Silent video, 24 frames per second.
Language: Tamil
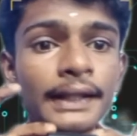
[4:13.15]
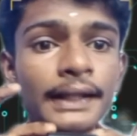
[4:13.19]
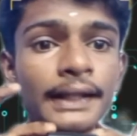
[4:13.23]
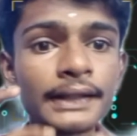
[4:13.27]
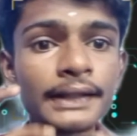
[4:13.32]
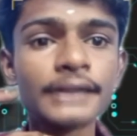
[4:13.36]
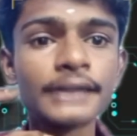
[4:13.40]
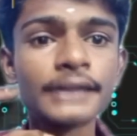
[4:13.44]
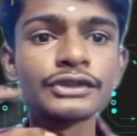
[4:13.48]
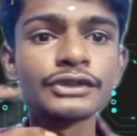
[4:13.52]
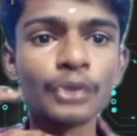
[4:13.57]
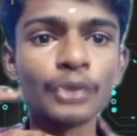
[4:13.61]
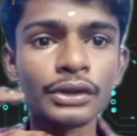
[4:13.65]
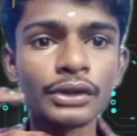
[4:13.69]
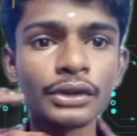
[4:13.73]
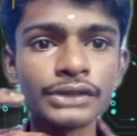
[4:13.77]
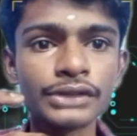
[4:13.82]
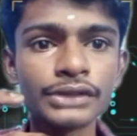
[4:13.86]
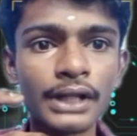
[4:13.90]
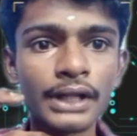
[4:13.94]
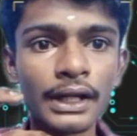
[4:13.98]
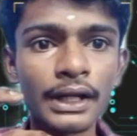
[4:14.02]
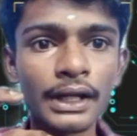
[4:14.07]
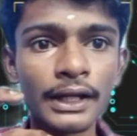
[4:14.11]
இந்த
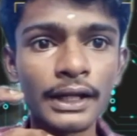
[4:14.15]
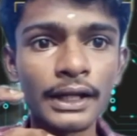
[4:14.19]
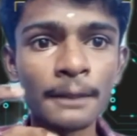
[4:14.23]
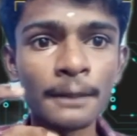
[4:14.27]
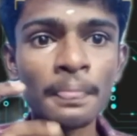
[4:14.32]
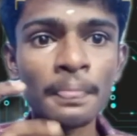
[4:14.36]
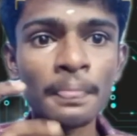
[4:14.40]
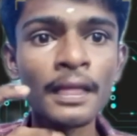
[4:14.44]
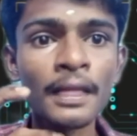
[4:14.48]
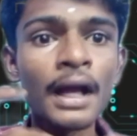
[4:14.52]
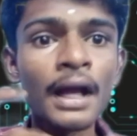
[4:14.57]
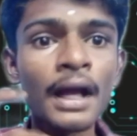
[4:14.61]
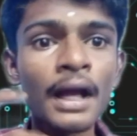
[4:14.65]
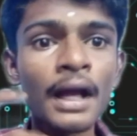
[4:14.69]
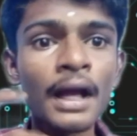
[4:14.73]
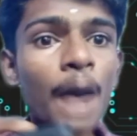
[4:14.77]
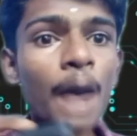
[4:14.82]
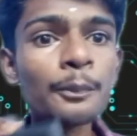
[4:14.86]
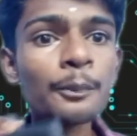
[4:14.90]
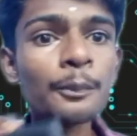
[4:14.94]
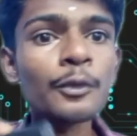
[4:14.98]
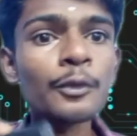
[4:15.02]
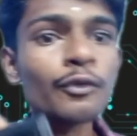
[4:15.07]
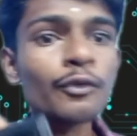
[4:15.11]
சார்ஜரால்
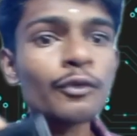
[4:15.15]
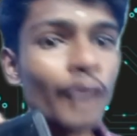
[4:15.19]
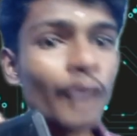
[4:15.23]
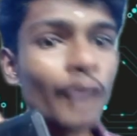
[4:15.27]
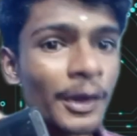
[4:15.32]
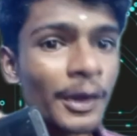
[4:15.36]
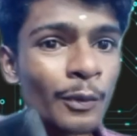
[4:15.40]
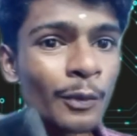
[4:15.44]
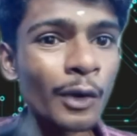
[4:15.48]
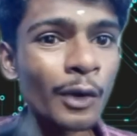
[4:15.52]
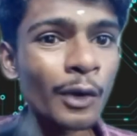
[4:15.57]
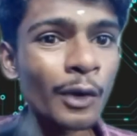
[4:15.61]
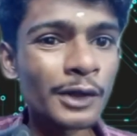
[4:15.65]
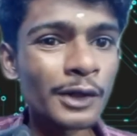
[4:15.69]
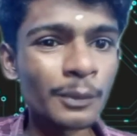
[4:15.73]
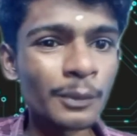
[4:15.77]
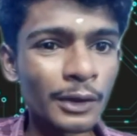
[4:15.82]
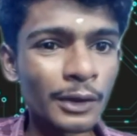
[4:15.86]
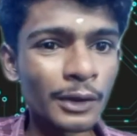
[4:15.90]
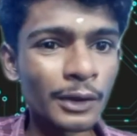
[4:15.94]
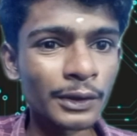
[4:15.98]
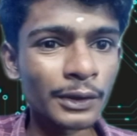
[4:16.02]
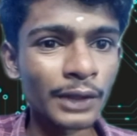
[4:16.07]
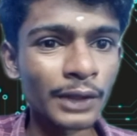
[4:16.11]
அப் டு ஃபைவ் வால்ட்
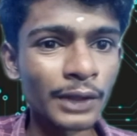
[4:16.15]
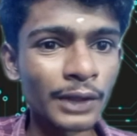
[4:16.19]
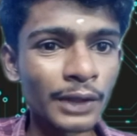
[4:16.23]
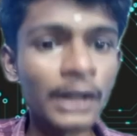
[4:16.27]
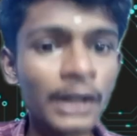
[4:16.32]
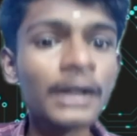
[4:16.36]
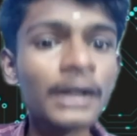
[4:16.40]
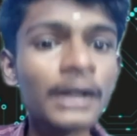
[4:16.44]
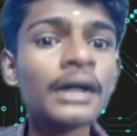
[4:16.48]
மட்டும்தான்